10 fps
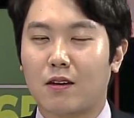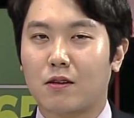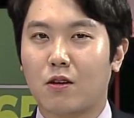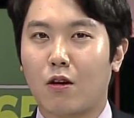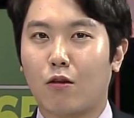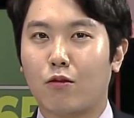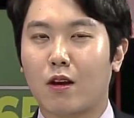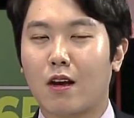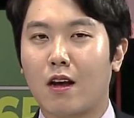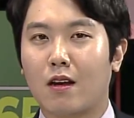그래서
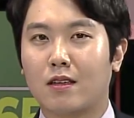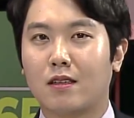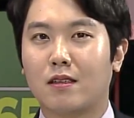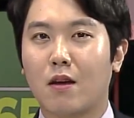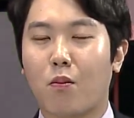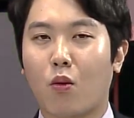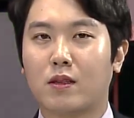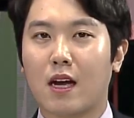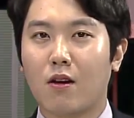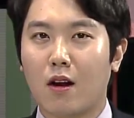우리가 실제
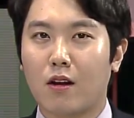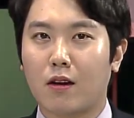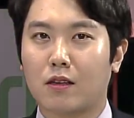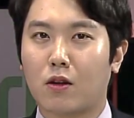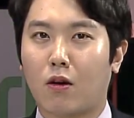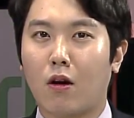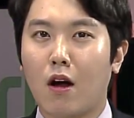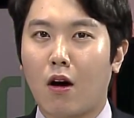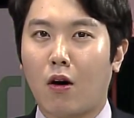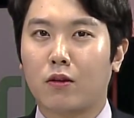보상 관련해서
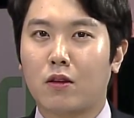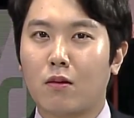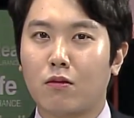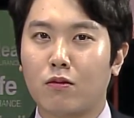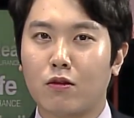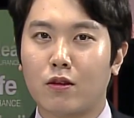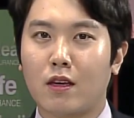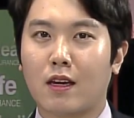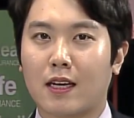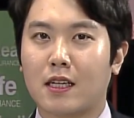어떤
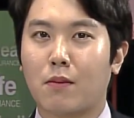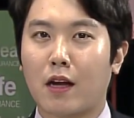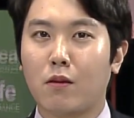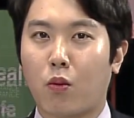부분이 가장 많이